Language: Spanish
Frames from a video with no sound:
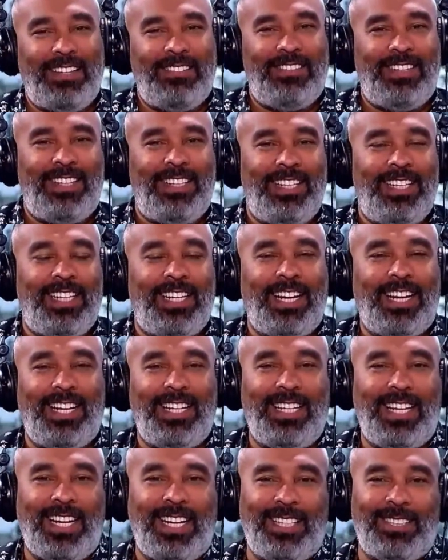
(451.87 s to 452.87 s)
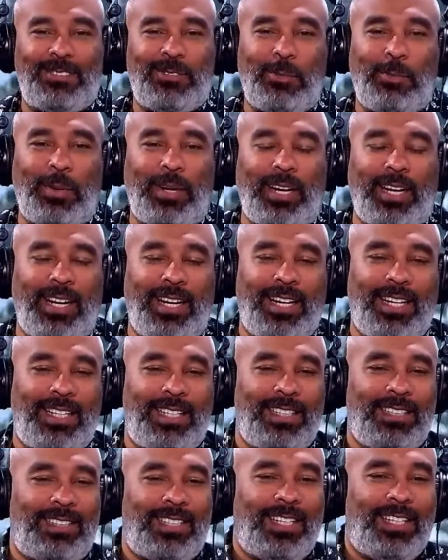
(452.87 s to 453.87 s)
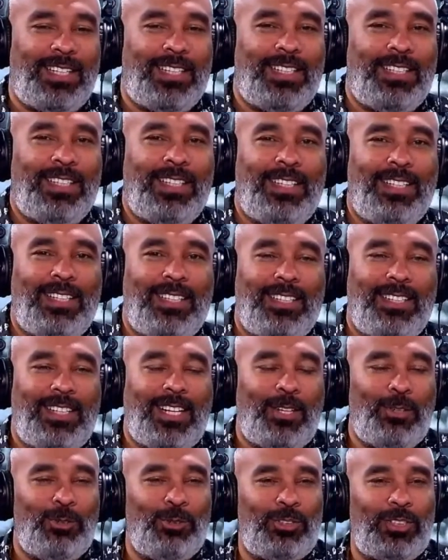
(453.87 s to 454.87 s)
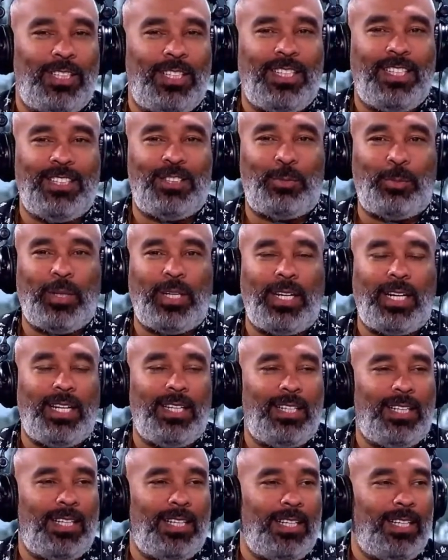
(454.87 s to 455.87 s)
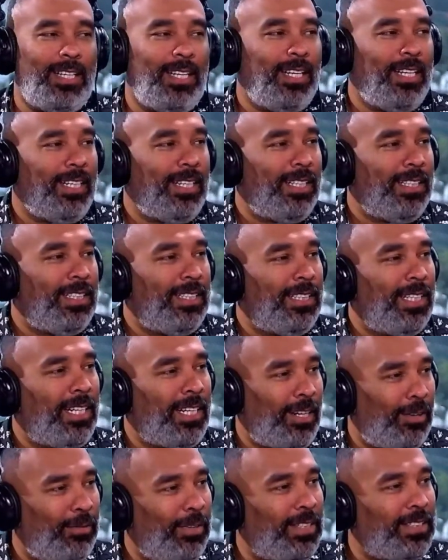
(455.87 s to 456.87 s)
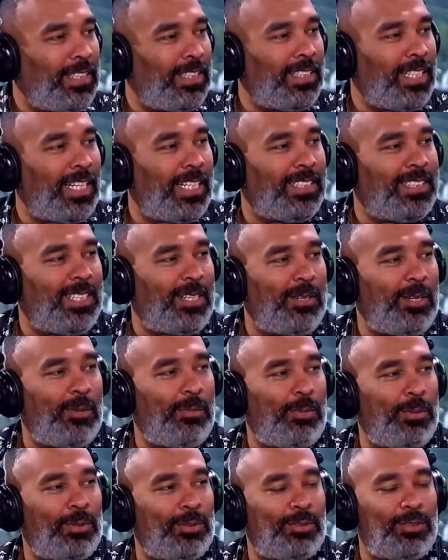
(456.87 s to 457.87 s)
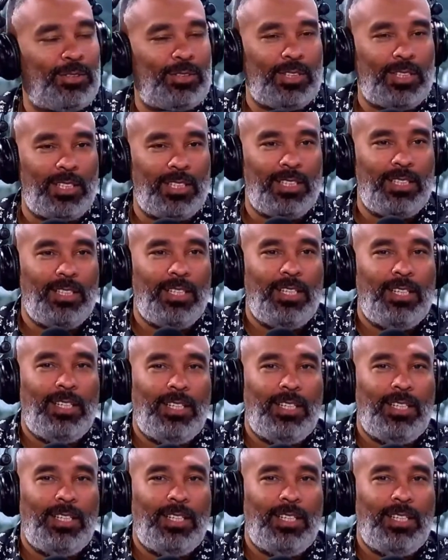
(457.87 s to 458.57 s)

Belina y a su pareja que están en la dulce espera. A de, Rafael Santana. A Rafael Santana se llama el esposo, sí.